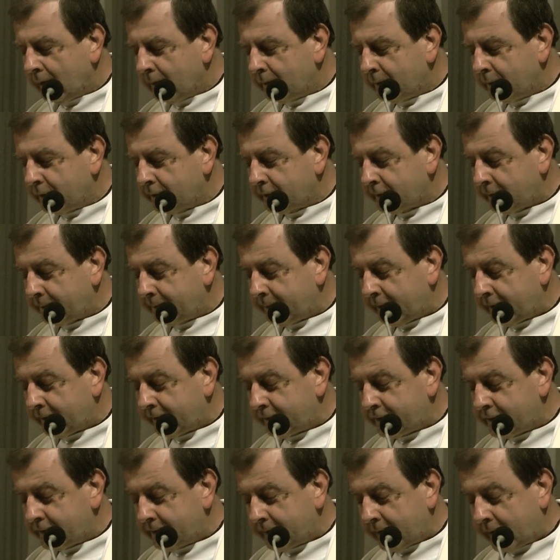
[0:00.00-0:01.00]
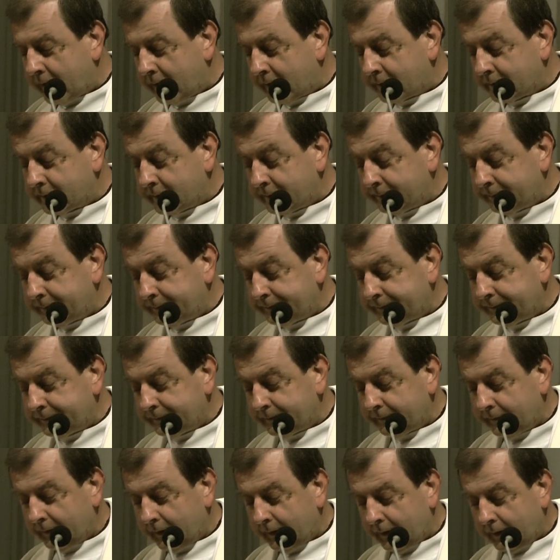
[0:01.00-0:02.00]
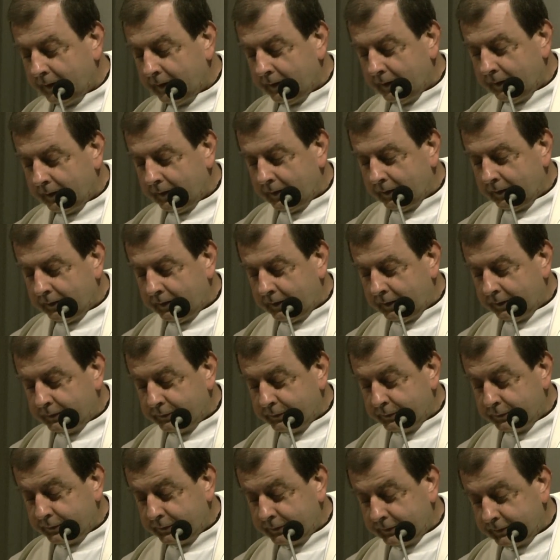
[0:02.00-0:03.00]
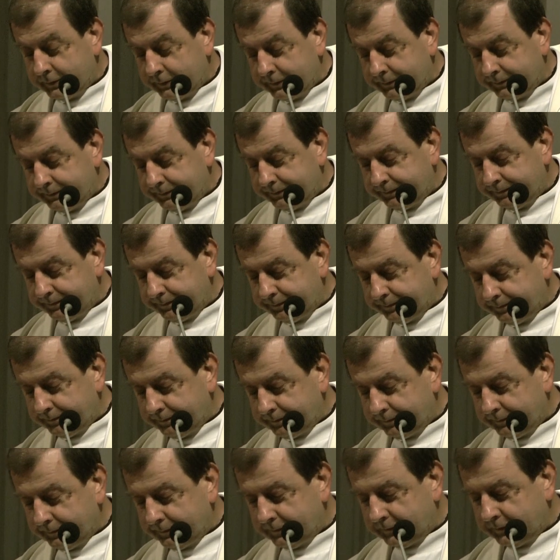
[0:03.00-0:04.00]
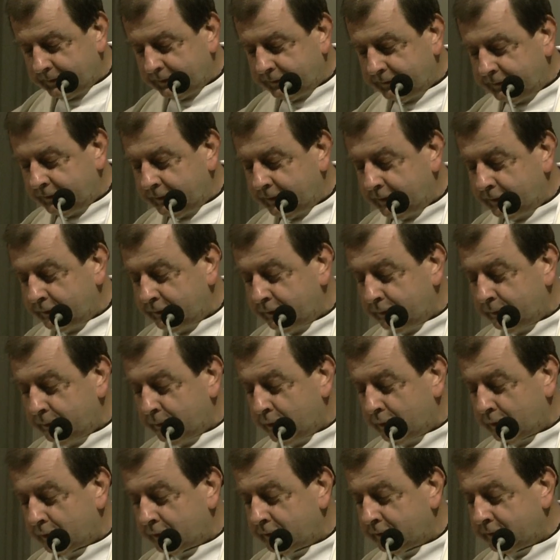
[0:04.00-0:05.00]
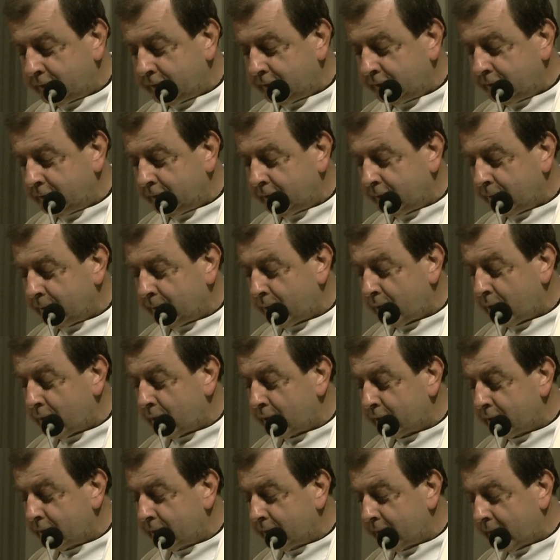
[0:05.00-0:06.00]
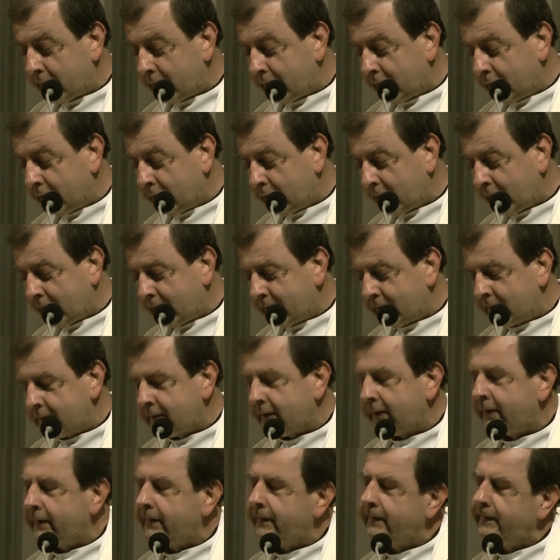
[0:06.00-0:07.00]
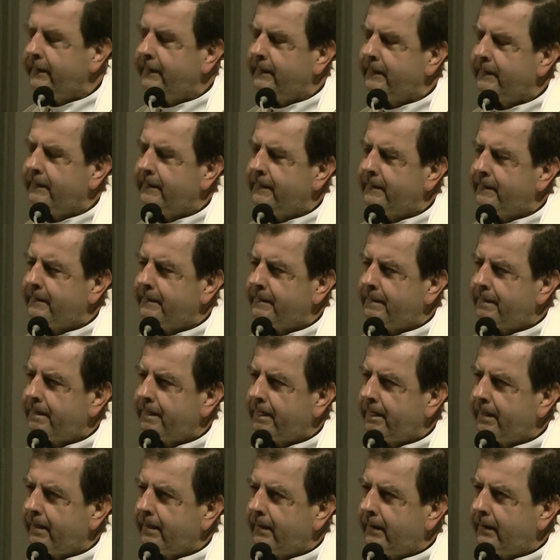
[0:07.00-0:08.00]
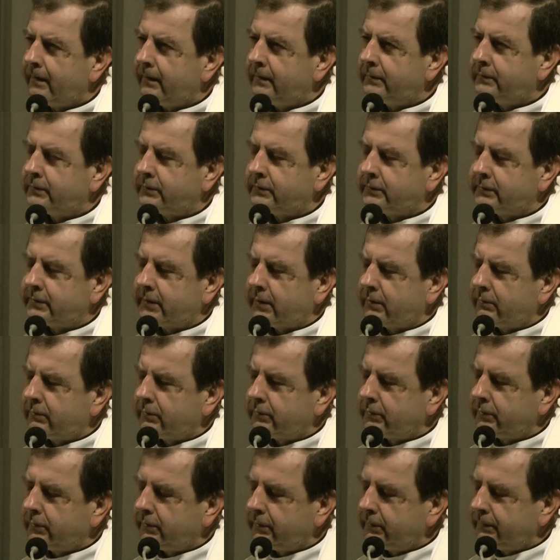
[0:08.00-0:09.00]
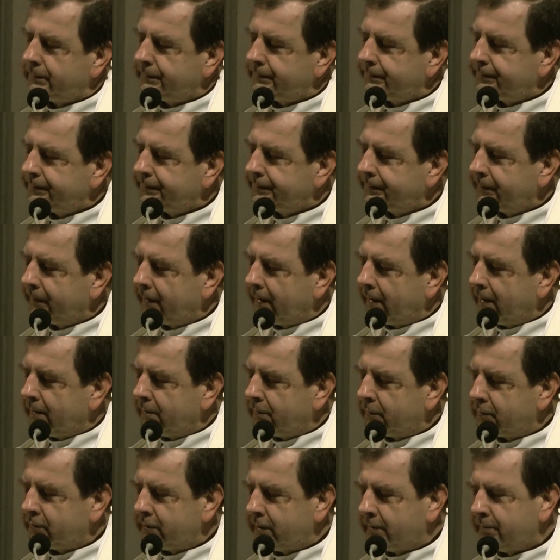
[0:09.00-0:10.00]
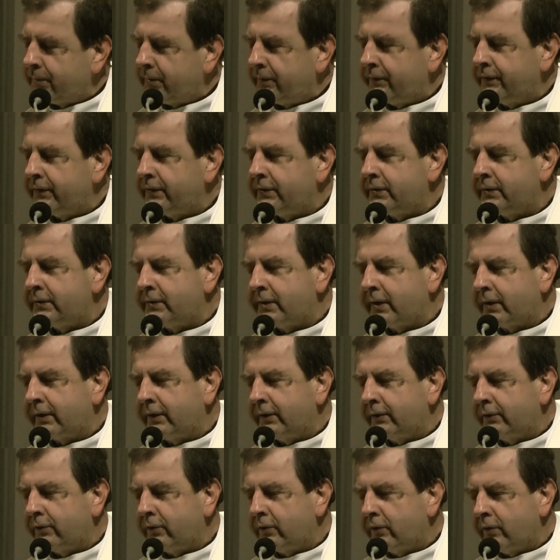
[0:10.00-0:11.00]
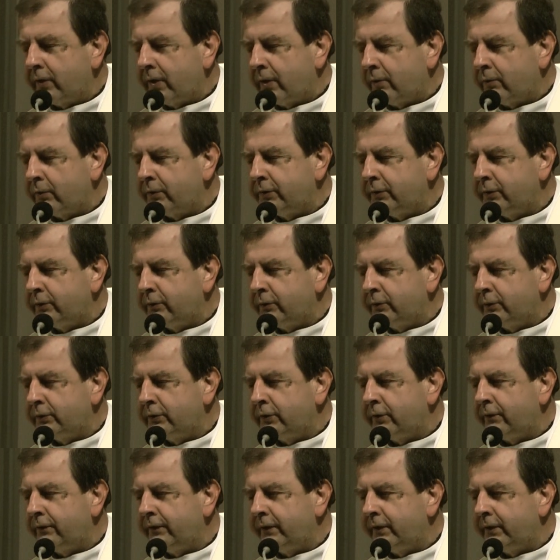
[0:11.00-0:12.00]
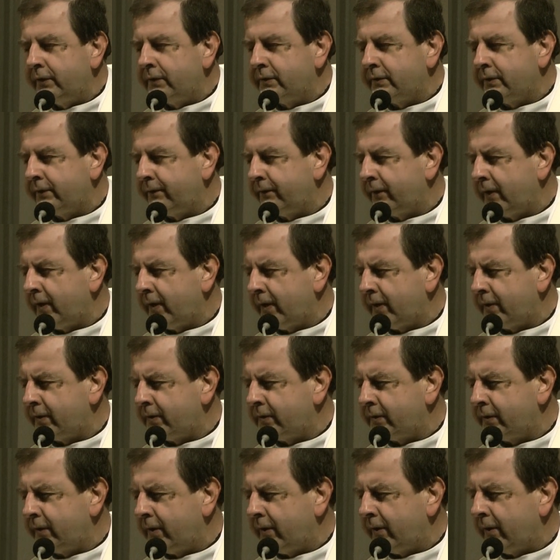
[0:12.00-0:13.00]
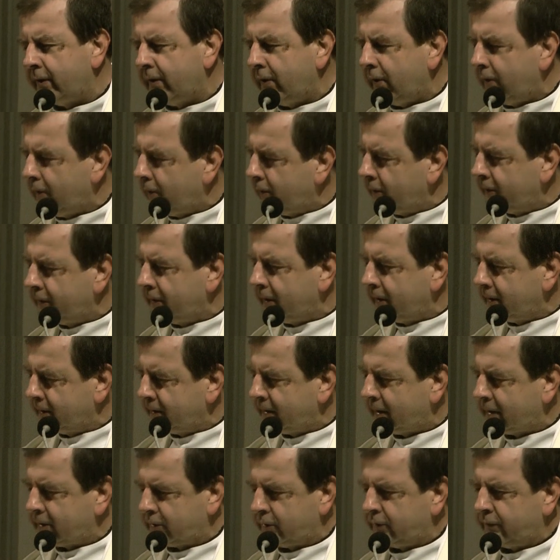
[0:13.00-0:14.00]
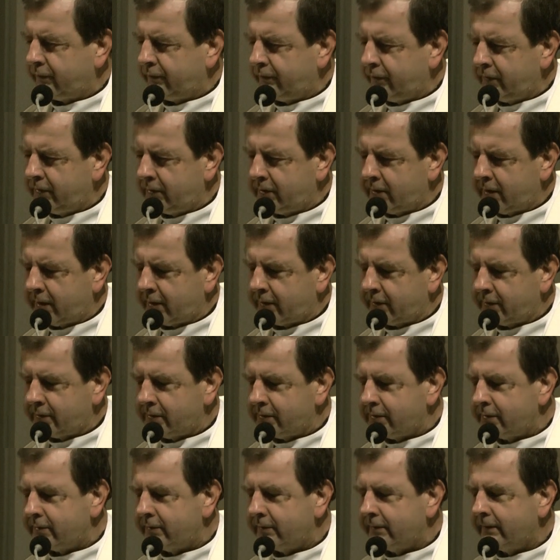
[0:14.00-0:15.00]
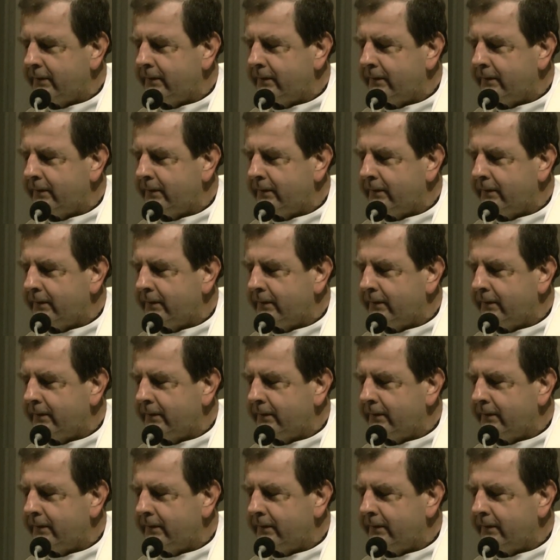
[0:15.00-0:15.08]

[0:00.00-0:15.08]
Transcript: bo za pierwszym razem Jezus zwilżył mu oczy śliną, położył na niego ręce i zostało, można powiedzieć, takie dokonało się uzdrowienie zewnętrzne. On zaczął widzieć,